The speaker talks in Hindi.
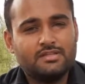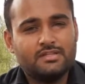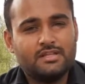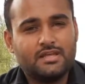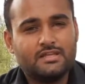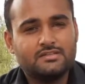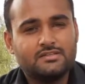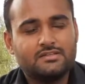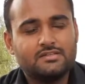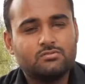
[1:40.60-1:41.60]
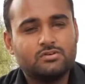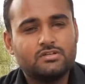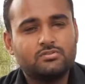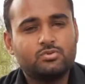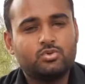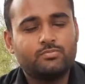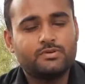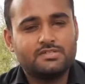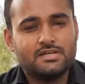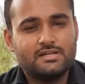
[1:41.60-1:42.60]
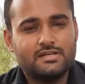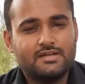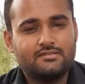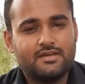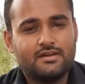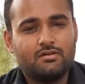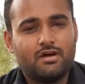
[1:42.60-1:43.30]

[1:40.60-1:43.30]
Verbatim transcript: हैं ये तीनों के यूट्यूब पे चैनल हैं जैन